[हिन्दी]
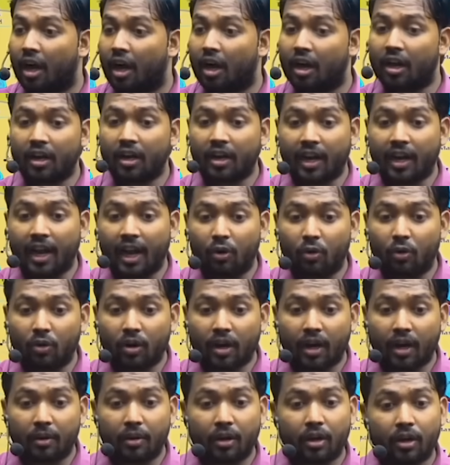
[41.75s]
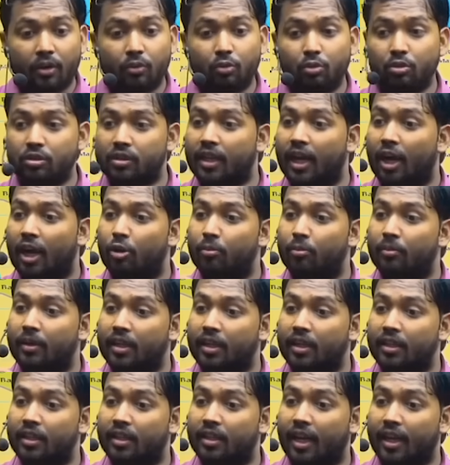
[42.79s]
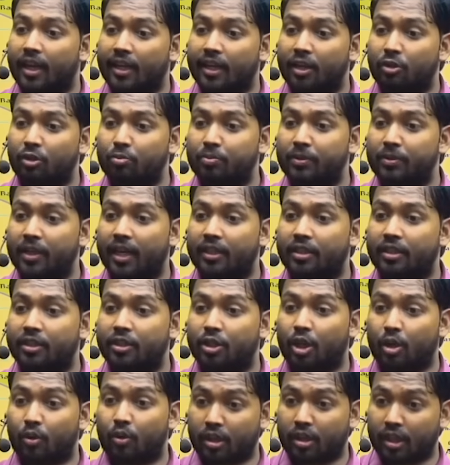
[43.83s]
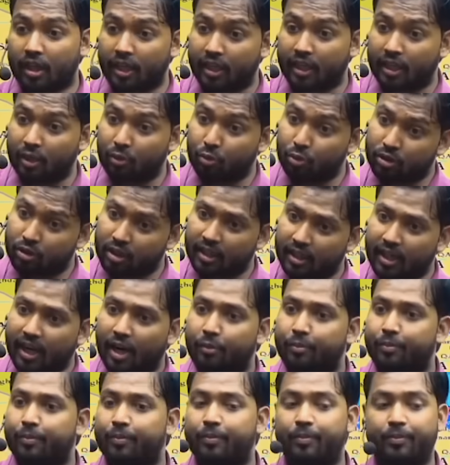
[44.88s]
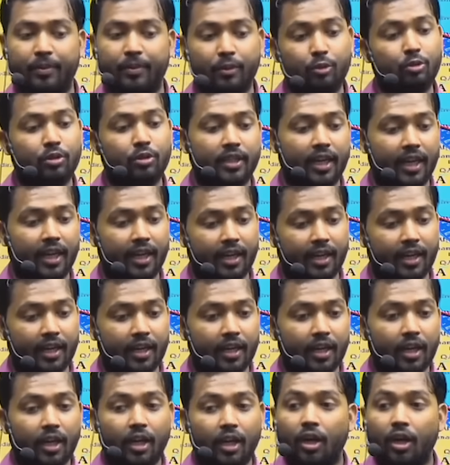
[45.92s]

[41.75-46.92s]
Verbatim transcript: हर गांव का उस गांव में कितना गेहूं प्याज की जरूरत रहेगी उसी गांव पे उग जाएगा